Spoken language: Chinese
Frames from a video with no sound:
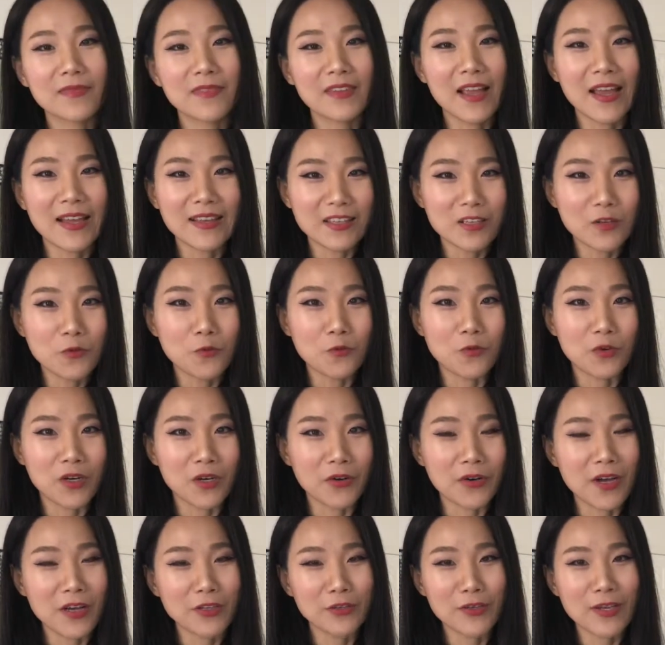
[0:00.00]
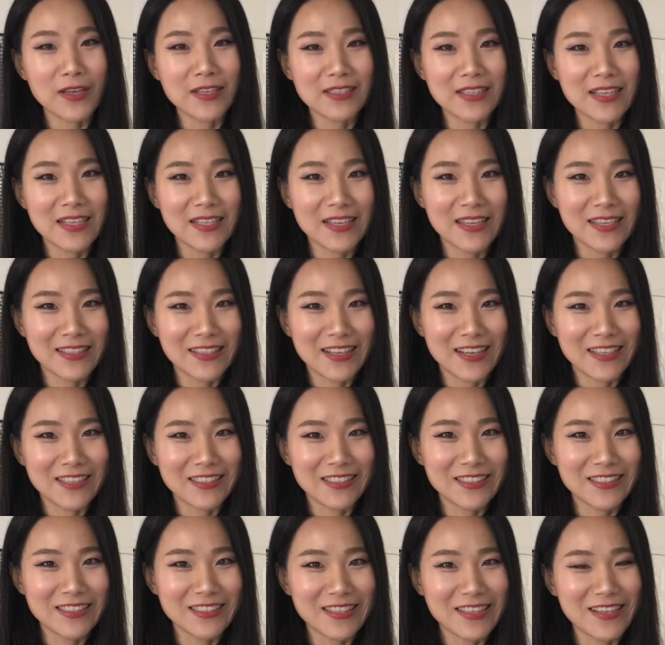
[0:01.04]
那第五个我要推荐的呢，
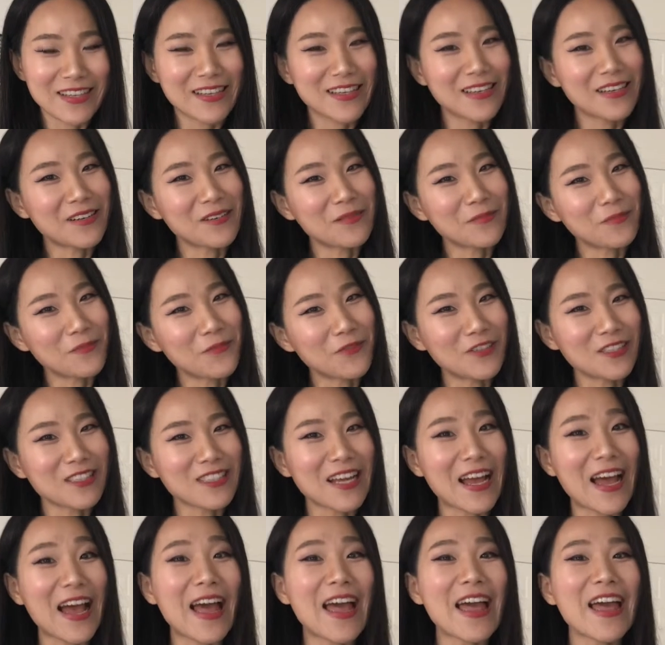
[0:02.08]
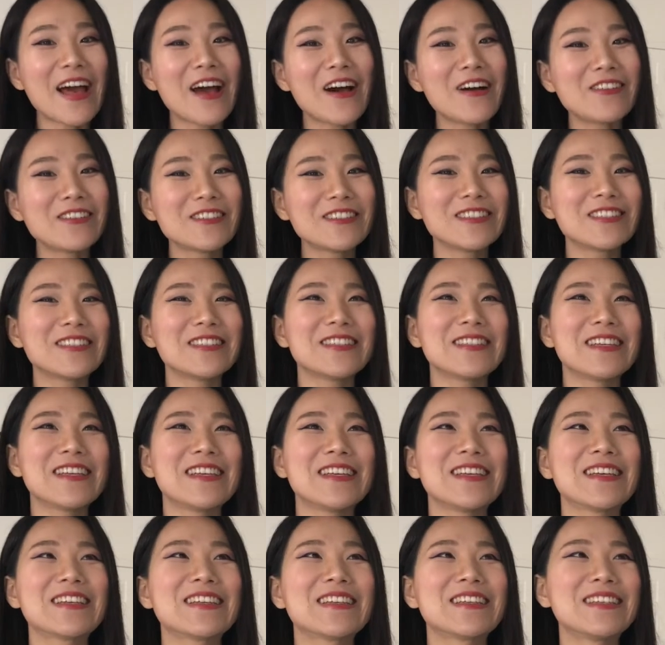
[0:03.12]
是一个抹茶爱好者的
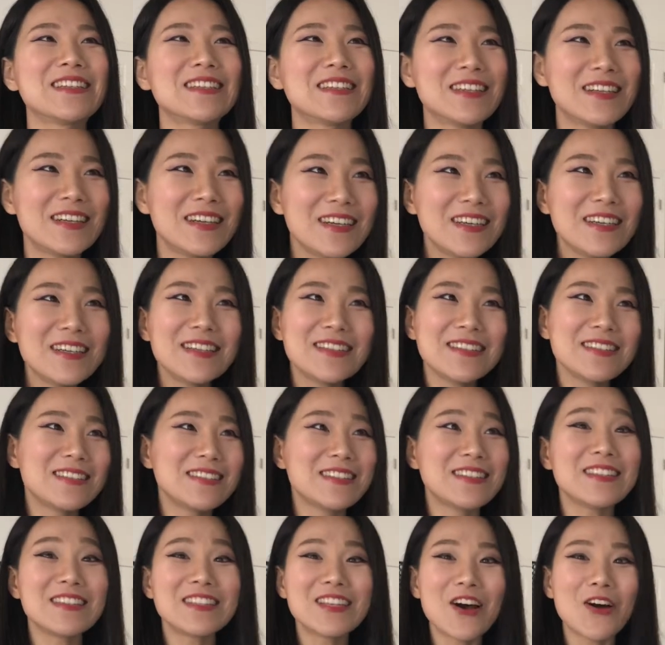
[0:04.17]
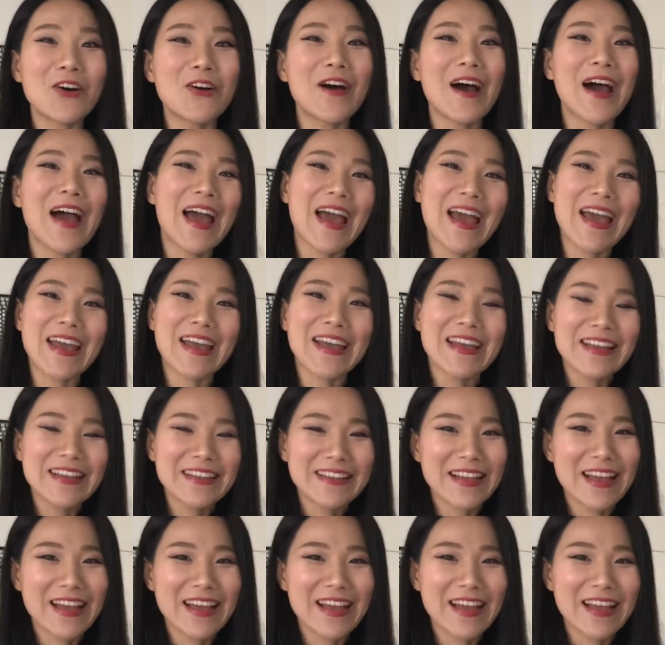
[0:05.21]
一个心头爱，